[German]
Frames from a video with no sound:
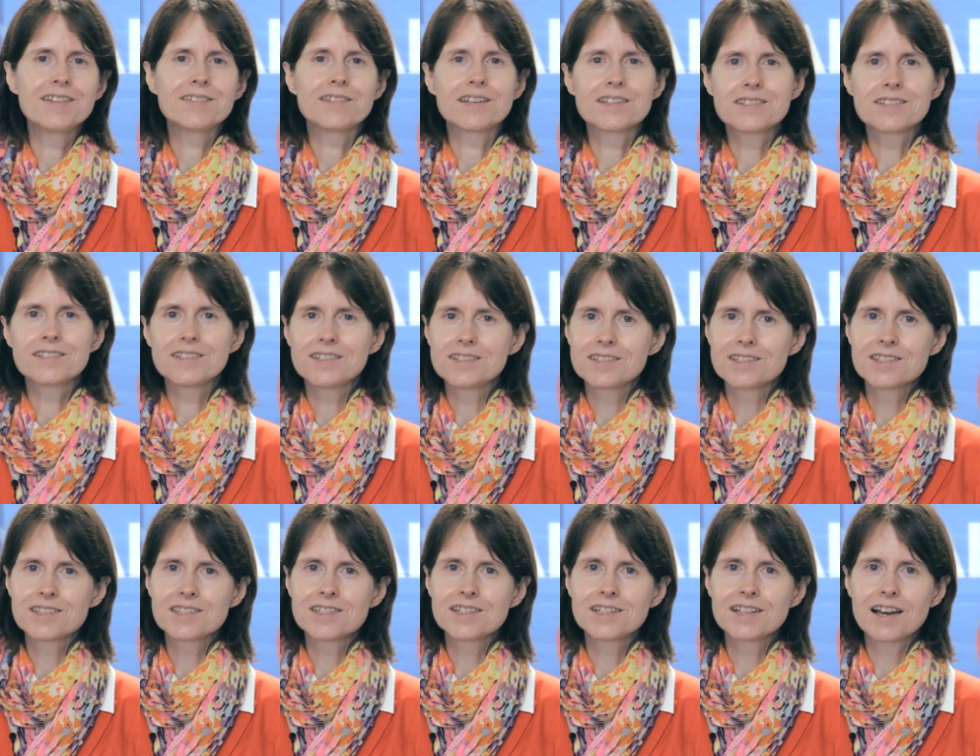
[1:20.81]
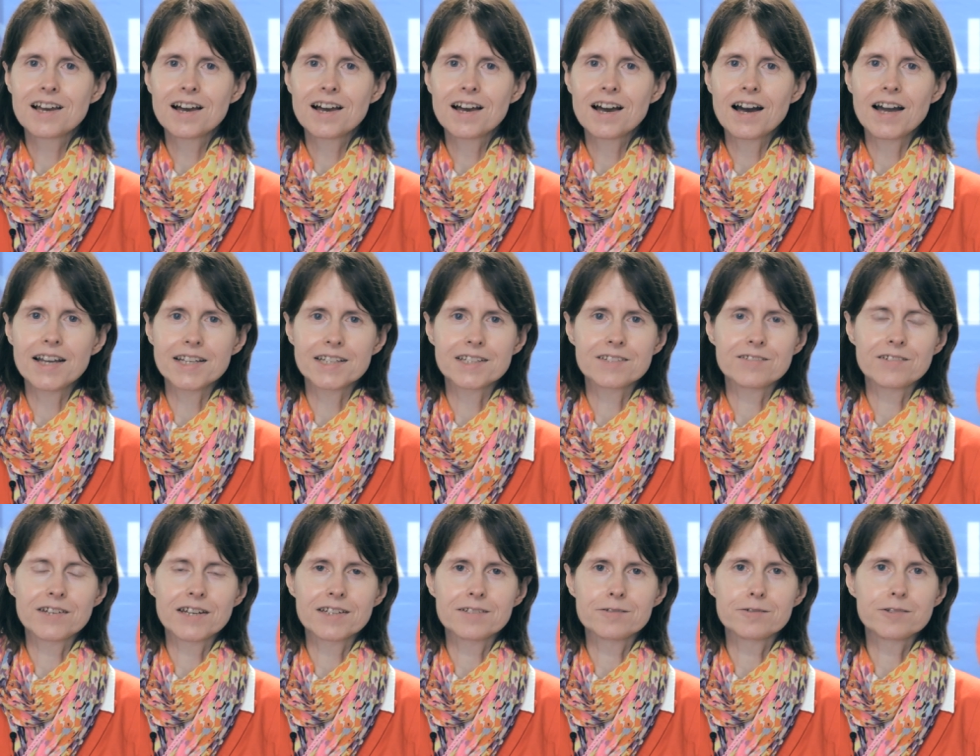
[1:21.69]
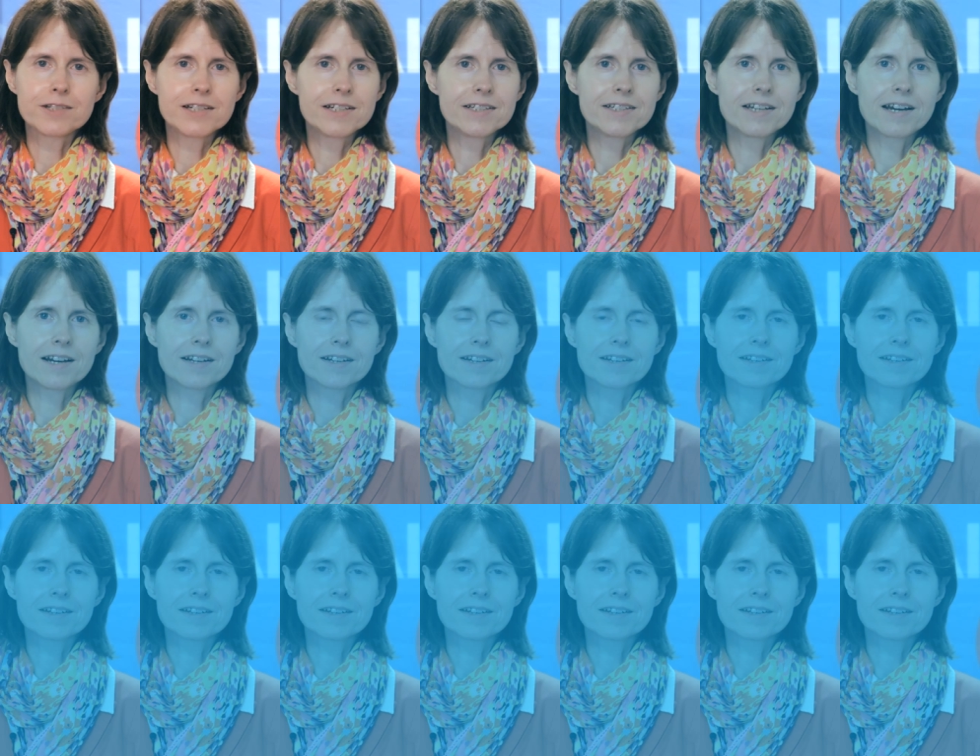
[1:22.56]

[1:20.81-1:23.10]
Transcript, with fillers: dass diese Ziele erreicht werden. Vielen Dank.